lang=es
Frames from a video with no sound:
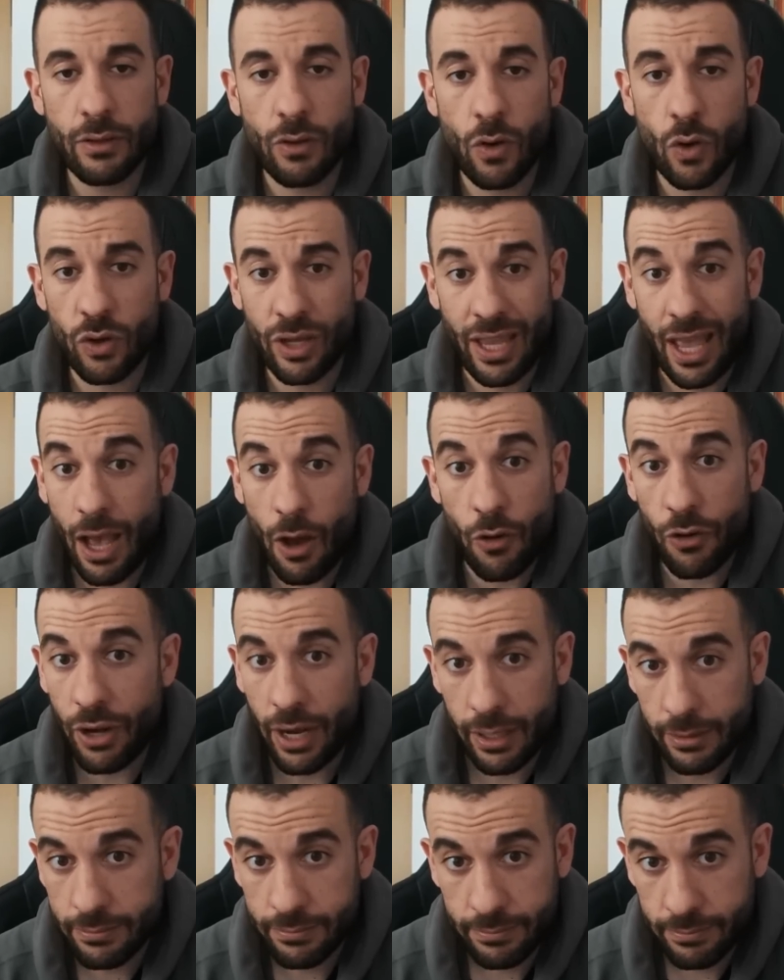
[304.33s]
o que
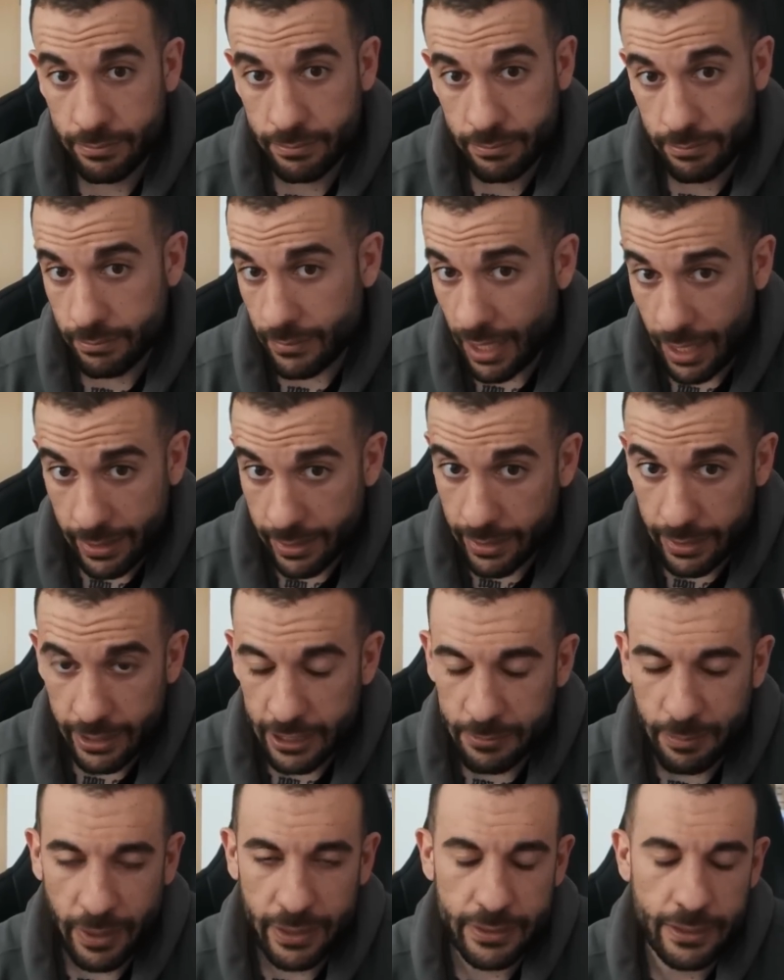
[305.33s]
ahora aquí en
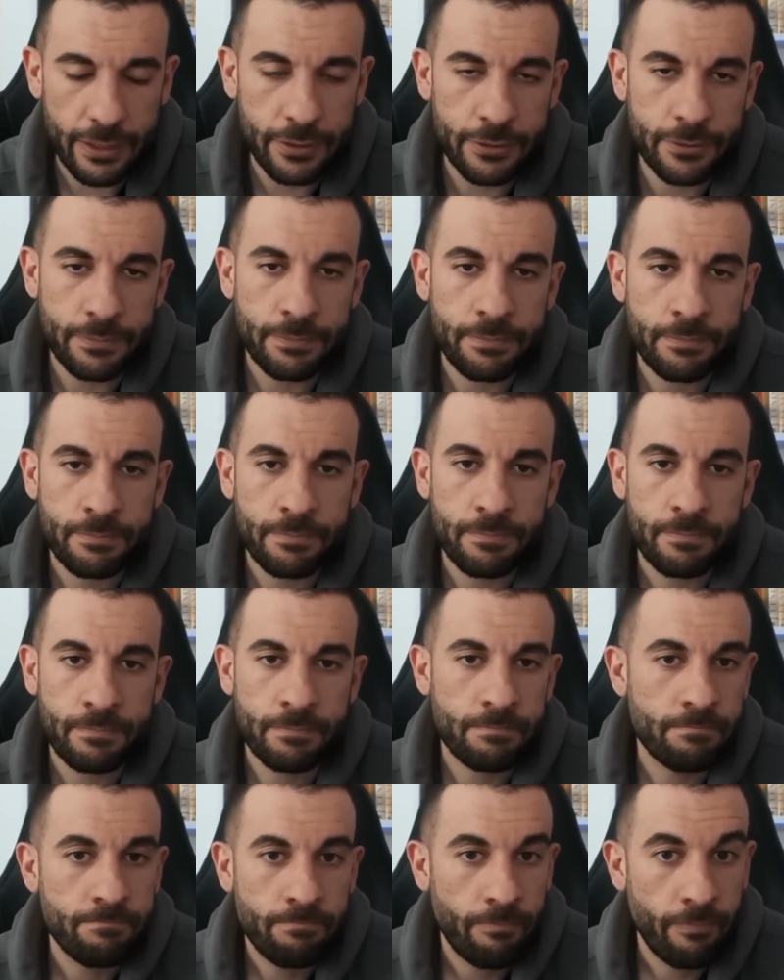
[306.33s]
España, ¿no?
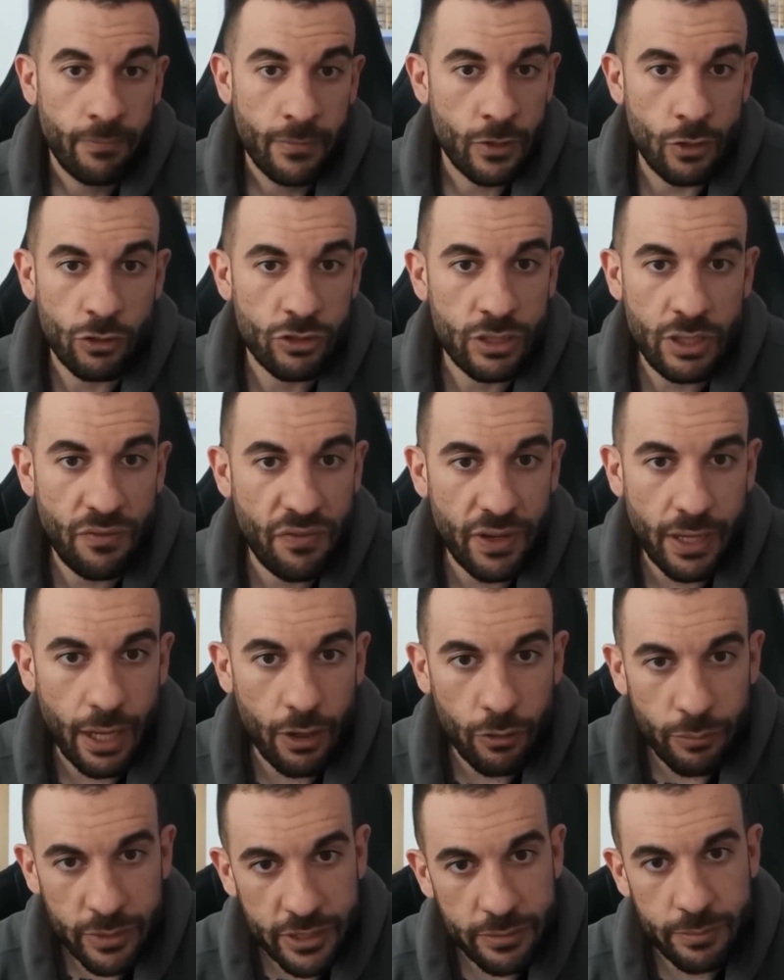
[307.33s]
No significa
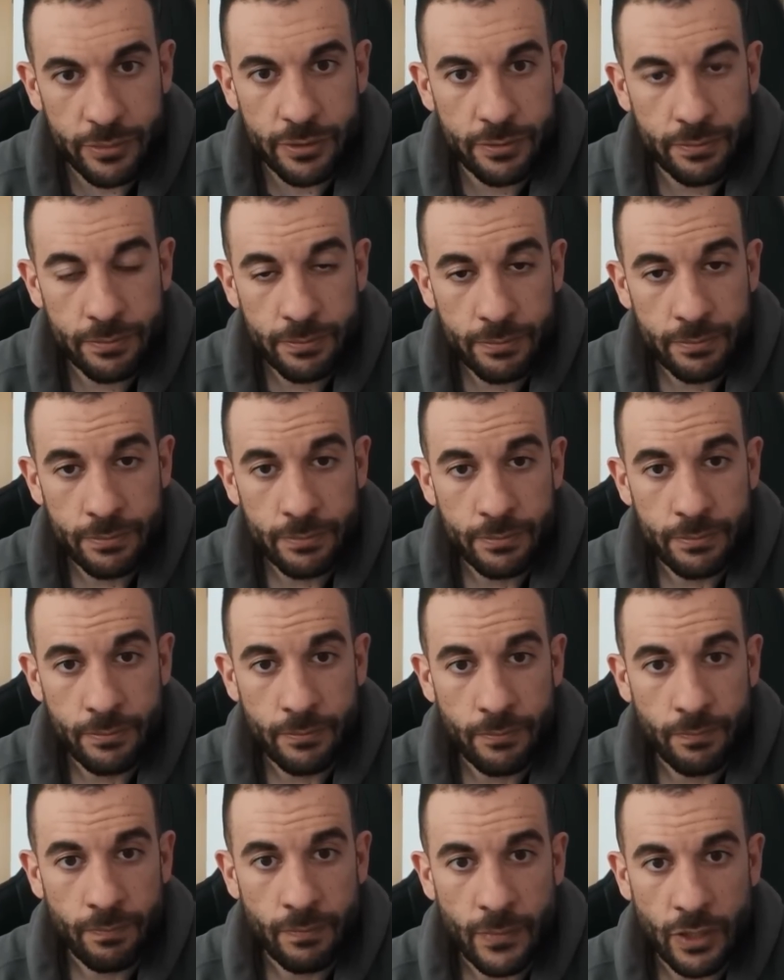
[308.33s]
lo mismo.
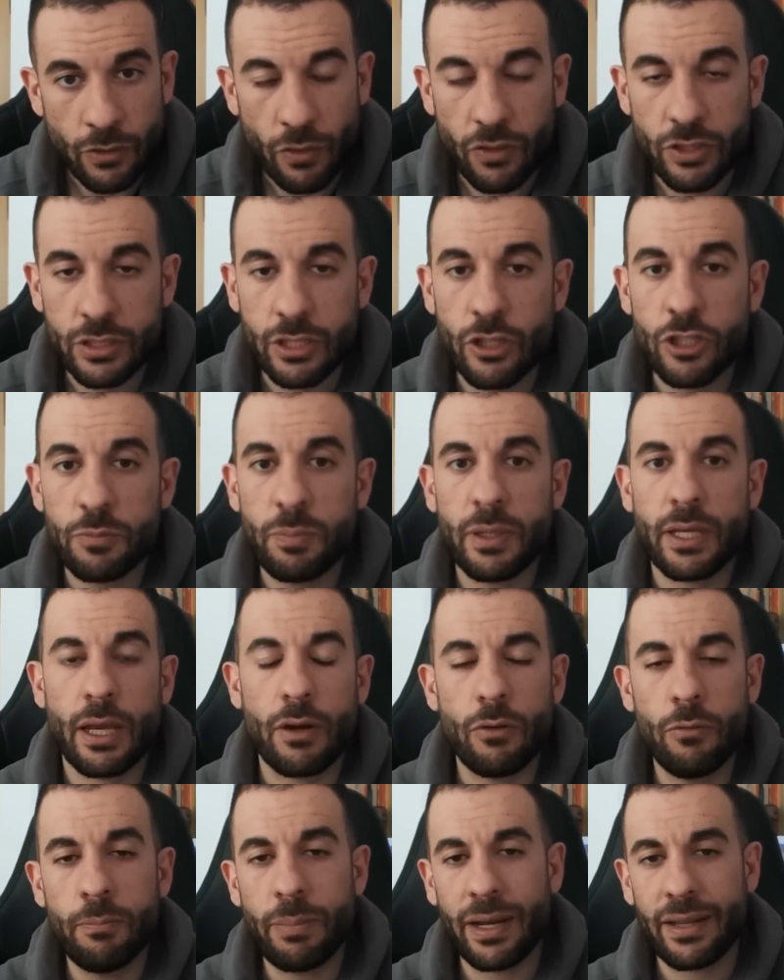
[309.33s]
Entonces quiero explicar
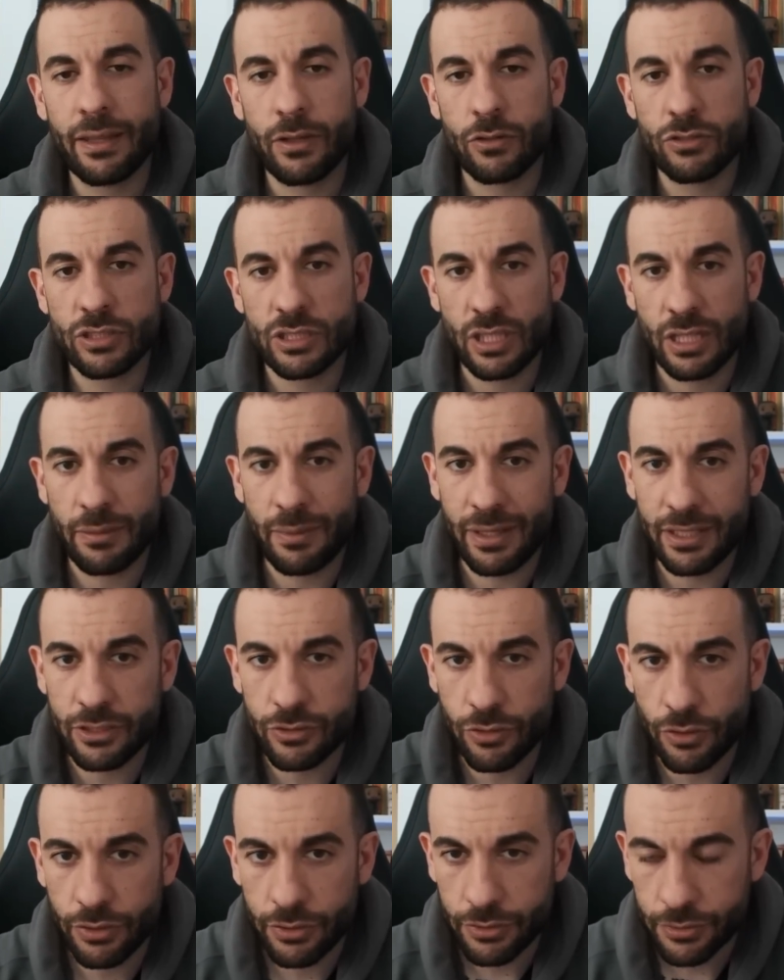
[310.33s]
un par de cosas a nivel
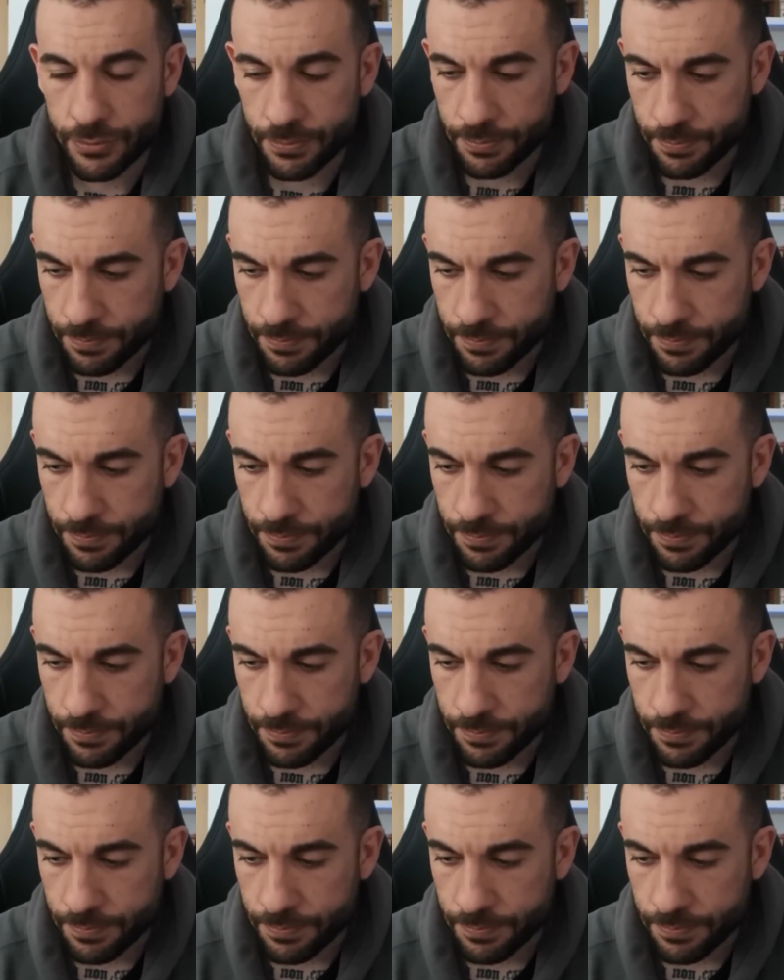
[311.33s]
histórico.